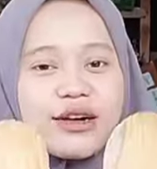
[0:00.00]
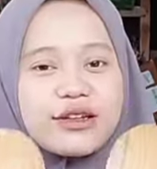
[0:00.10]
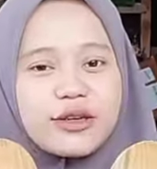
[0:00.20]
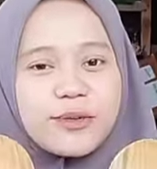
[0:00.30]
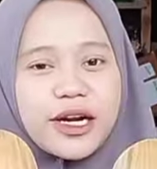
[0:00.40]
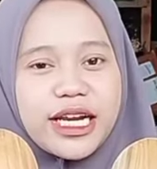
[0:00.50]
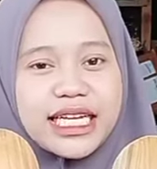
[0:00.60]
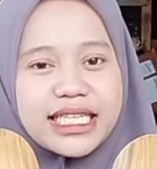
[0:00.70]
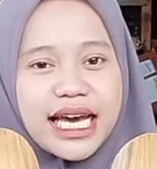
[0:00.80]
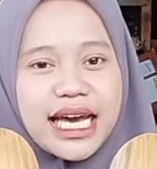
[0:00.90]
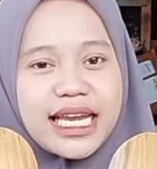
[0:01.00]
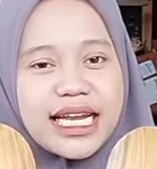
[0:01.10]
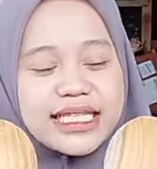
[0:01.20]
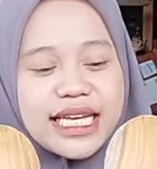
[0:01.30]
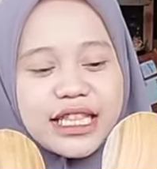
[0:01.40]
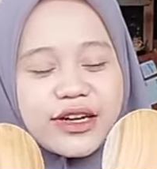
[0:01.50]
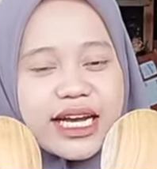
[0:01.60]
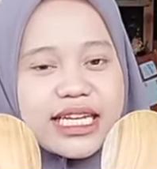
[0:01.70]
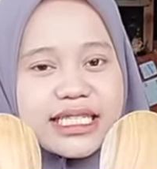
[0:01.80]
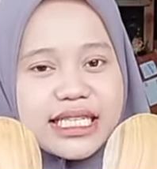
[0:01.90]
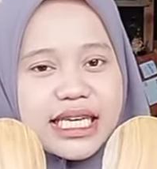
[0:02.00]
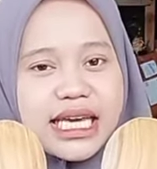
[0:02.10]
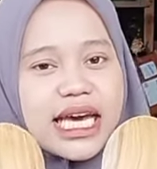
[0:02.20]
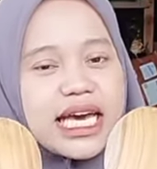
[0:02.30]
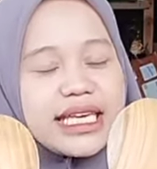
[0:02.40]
Untuk produknya ada centong nasi